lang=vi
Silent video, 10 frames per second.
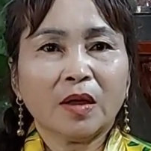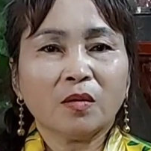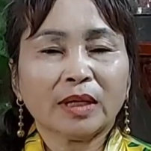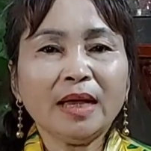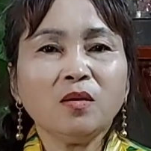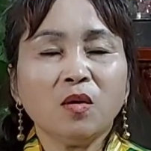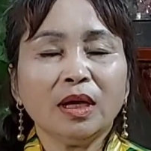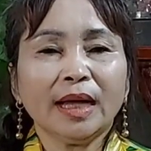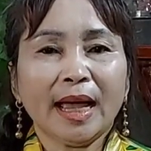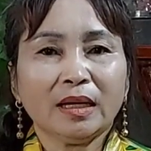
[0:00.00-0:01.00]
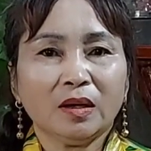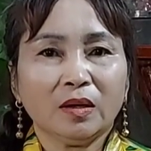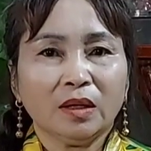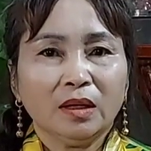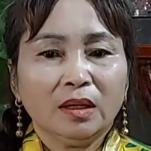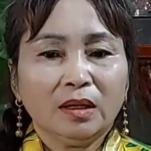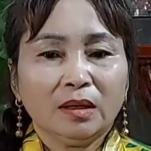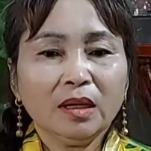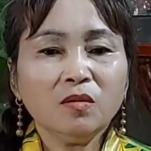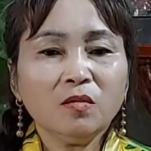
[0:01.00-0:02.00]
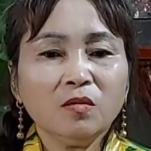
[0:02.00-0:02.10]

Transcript: chiều thấy cô đi ngang rồi, tức